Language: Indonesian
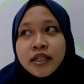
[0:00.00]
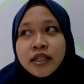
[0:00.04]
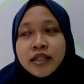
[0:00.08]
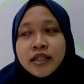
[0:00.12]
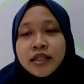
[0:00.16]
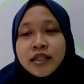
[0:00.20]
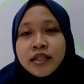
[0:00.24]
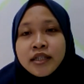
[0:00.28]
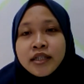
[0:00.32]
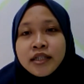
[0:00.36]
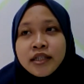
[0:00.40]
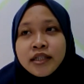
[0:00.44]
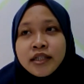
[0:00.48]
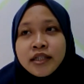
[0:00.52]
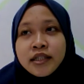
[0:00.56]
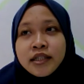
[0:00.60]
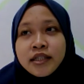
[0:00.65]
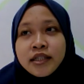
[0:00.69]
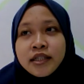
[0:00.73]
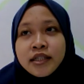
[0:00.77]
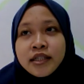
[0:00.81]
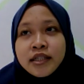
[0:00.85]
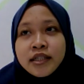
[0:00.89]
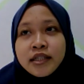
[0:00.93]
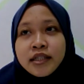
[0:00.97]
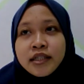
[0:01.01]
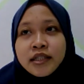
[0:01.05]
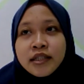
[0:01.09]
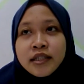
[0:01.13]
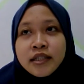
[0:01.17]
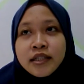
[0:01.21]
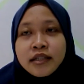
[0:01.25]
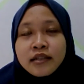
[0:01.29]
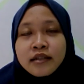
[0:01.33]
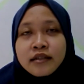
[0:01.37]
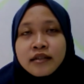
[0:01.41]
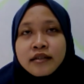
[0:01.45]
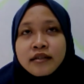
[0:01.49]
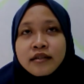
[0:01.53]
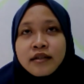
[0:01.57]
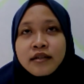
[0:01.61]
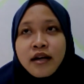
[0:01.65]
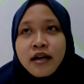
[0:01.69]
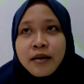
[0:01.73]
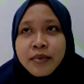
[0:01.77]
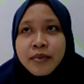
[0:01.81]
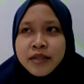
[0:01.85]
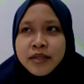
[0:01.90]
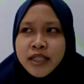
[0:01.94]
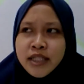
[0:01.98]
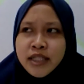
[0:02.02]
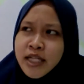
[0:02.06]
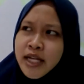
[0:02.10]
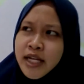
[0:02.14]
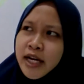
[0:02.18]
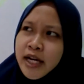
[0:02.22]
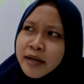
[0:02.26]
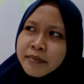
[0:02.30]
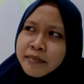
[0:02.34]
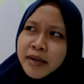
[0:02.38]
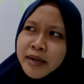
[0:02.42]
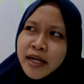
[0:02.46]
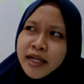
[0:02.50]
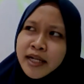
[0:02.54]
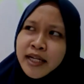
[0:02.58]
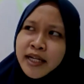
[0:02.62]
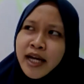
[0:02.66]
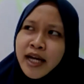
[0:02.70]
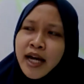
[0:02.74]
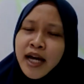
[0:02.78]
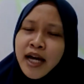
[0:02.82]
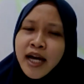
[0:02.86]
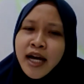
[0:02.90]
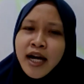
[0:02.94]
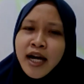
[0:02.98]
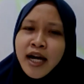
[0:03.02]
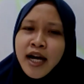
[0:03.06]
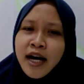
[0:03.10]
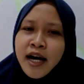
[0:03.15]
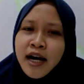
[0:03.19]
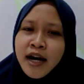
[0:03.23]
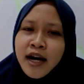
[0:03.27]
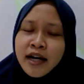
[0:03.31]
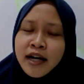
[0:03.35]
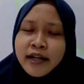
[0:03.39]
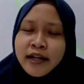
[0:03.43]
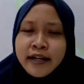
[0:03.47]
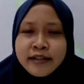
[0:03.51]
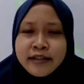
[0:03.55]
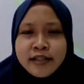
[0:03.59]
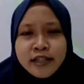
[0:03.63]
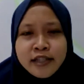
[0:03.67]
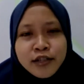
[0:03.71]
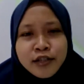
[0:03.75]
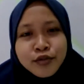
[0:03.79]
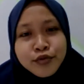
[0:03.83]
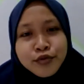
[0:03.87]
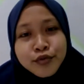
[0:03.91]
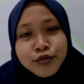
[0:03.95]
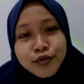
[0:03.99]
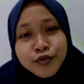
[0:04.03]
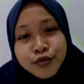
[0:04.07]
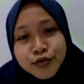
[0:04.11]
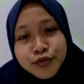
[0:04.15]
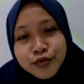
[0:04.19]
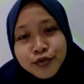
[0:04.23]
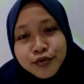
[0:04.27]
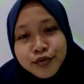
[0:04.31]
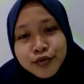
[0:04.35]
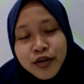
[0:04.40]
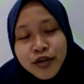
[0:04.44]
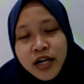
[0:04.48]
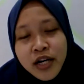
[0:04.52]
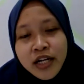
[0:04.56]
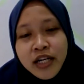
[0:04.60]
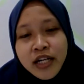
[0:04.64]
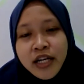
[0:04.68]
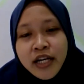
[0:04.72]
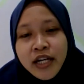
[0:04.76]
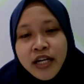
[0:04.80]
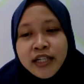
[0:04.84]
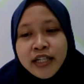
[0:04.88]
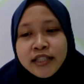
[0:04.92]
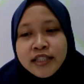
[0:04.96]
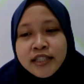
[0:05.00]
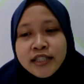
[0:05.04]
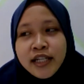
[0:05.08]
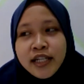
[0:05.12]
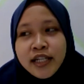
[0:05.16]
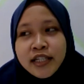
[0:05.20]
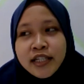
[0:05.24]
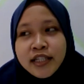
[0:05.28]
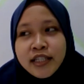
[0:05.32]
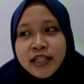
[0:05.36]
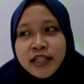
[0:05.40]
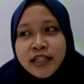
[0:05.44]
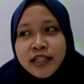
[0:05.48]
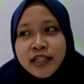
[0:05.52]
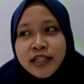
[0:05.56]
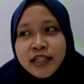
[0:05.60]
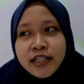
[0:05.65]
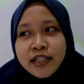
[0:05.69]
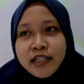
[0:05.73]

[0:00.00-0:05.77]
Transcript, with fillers: eh, apa saja ya kemarin ya ada yang jadi guru ada yang jadi